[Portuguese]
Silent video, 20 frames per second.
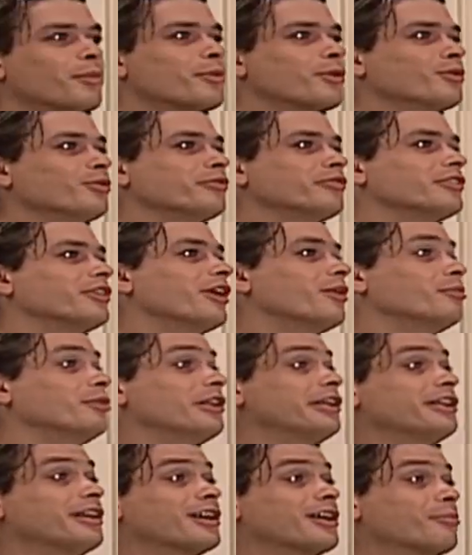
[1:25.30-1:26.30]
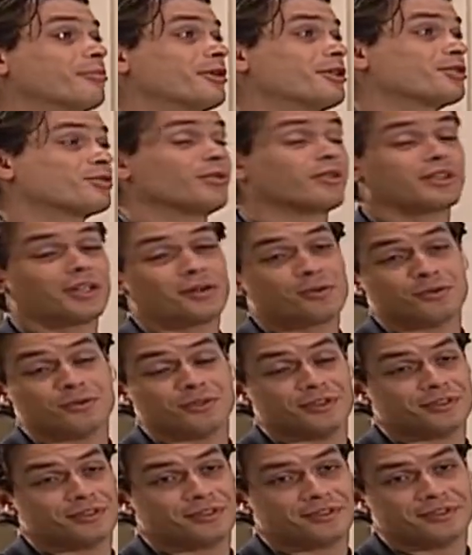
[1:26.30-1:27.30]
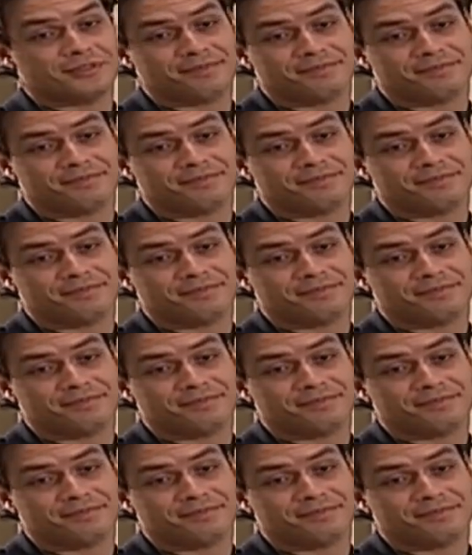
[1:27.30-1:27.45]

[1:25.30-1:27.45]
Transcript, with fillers: e é pra duvidar, a Milena é capaz de qualquer coisa.